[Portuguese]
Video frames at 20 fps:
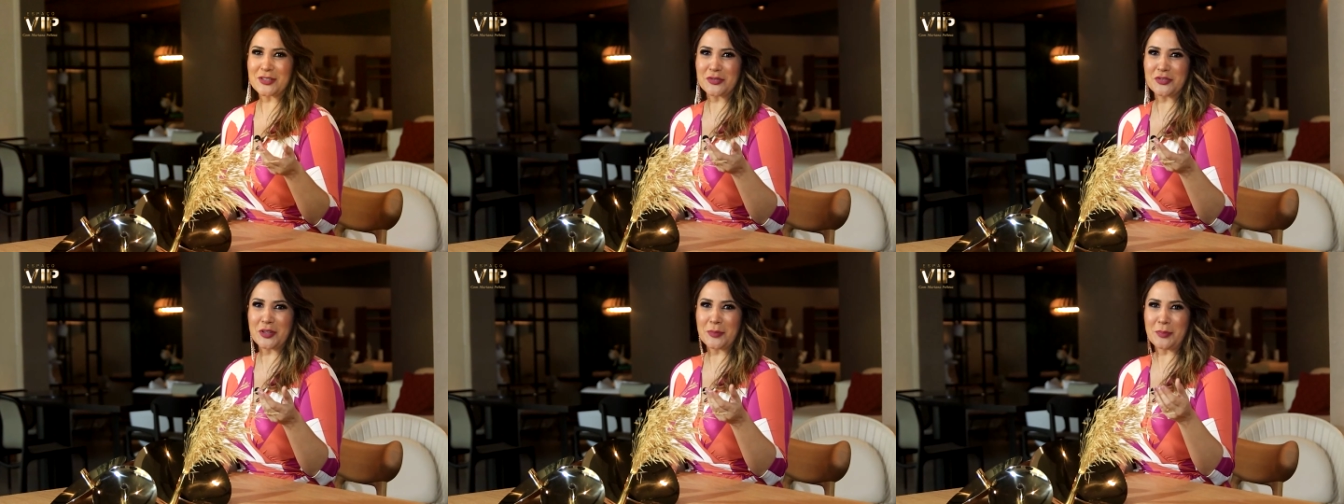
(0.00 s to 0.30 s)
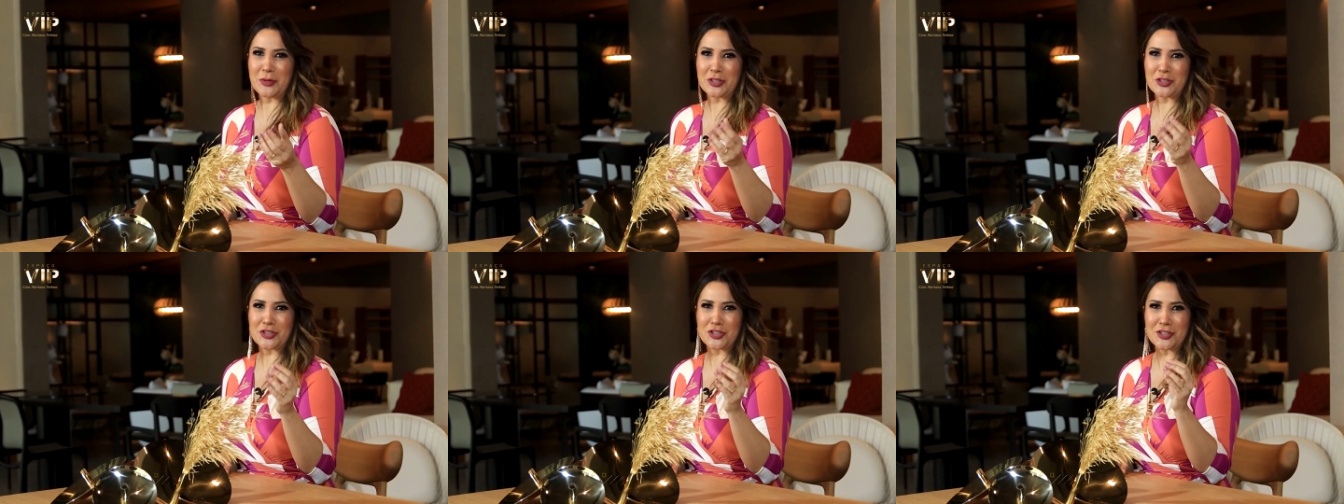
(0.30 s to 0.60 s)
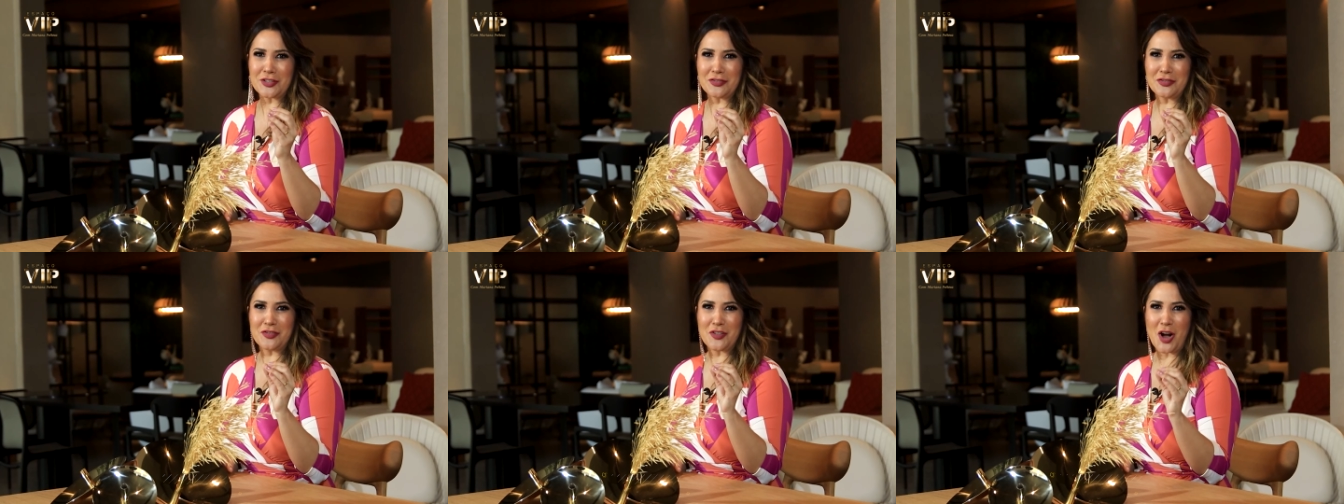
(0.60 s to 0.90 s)
VIP
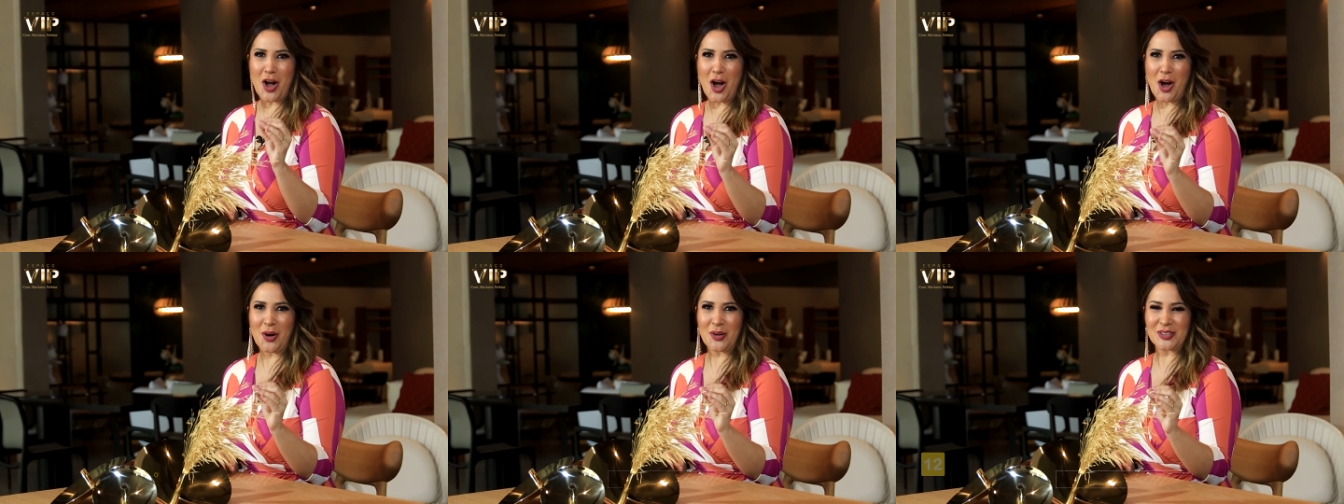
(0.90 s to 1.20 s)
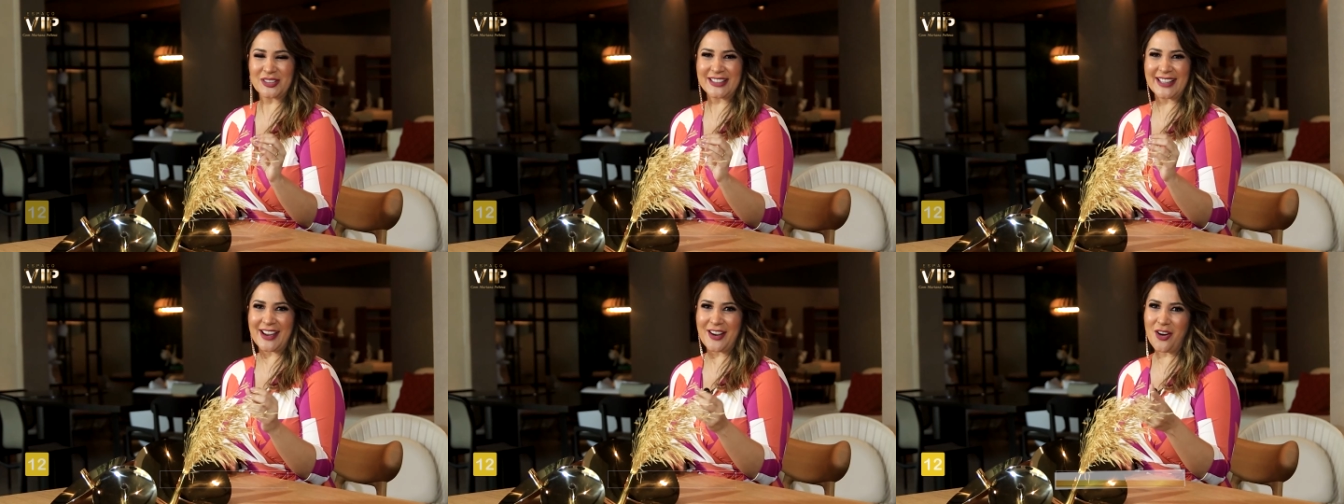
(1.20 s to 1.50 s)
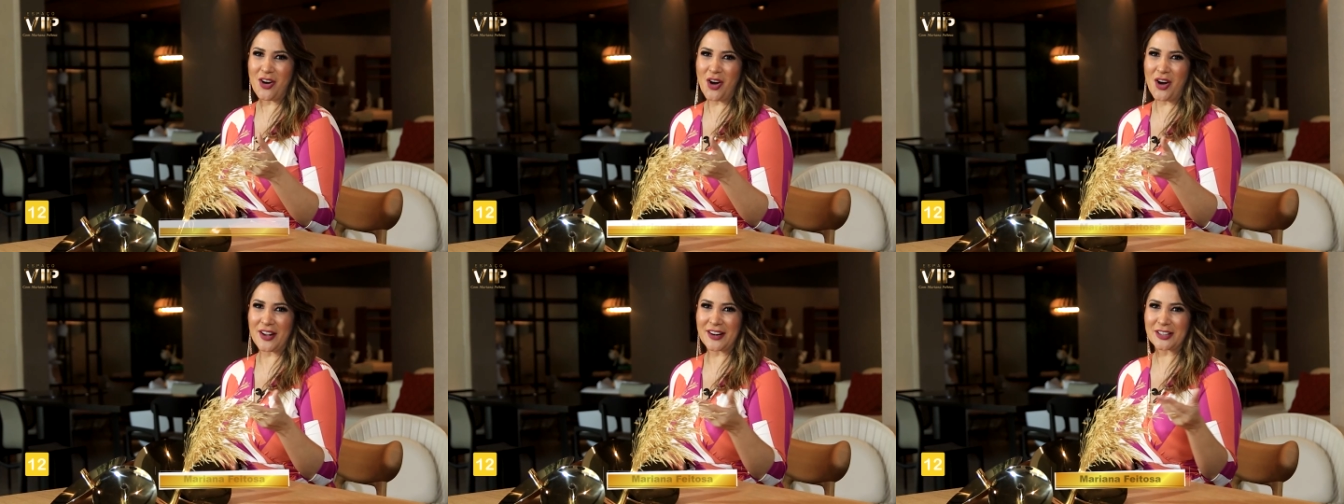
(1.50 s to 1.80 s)
de volta.
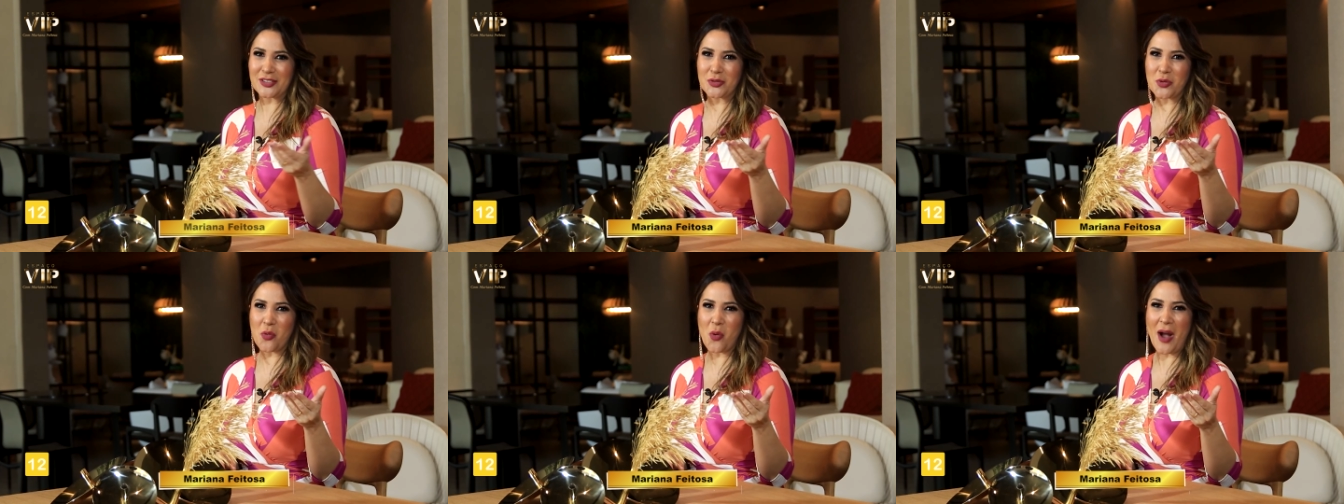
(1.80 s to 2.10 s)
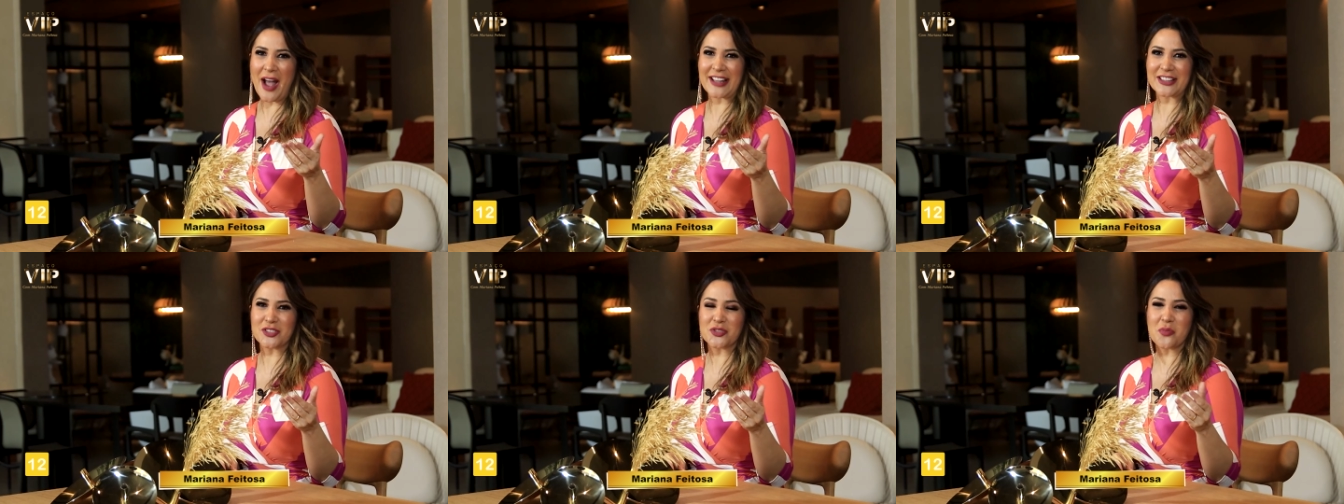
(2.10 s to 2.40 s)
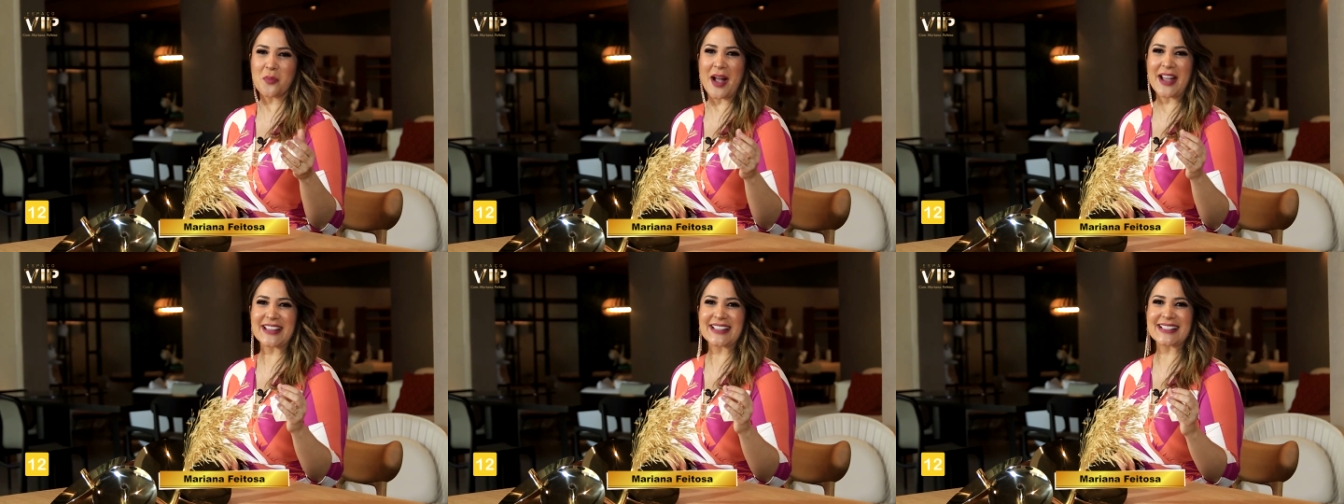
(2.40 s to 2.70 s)
É hora do
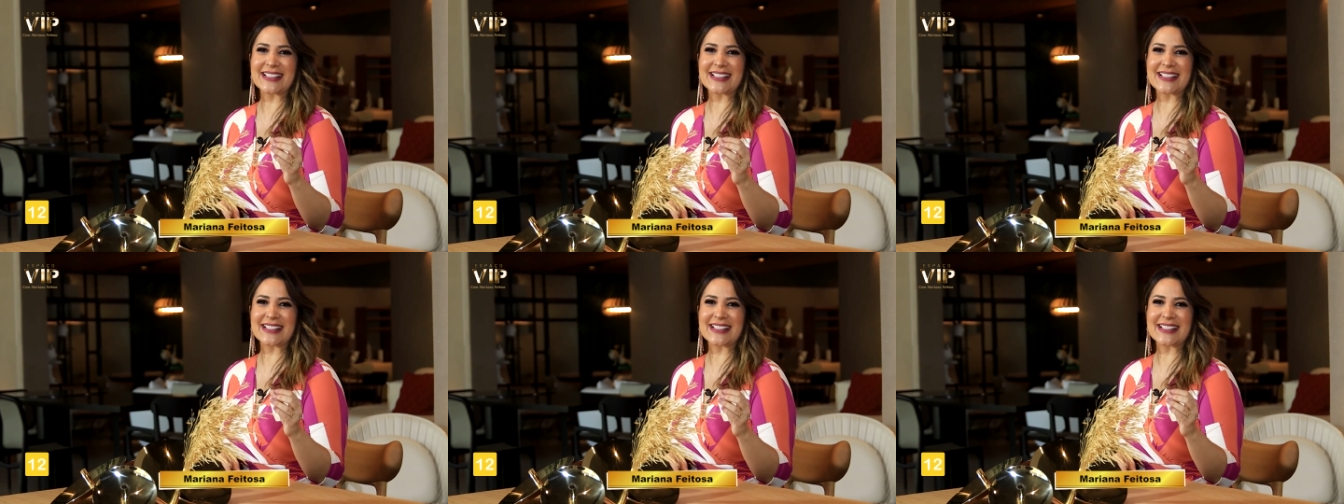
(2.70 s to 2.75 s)
quadro mais